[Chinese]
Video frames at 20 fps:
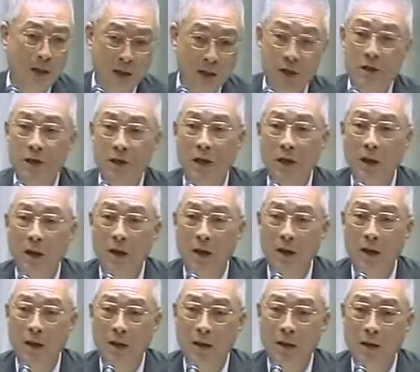各界啊，
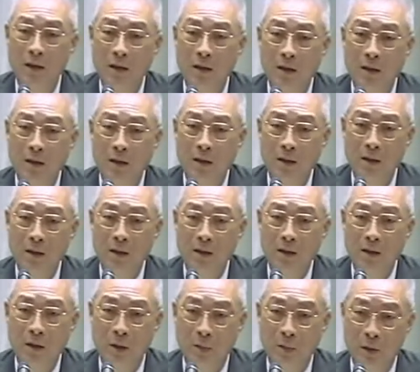
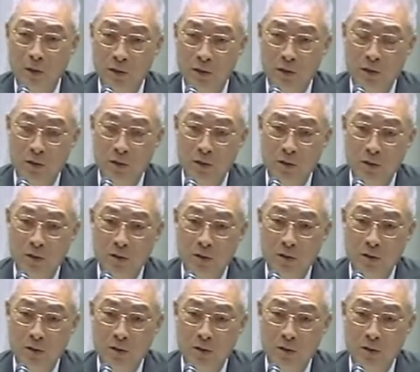特别是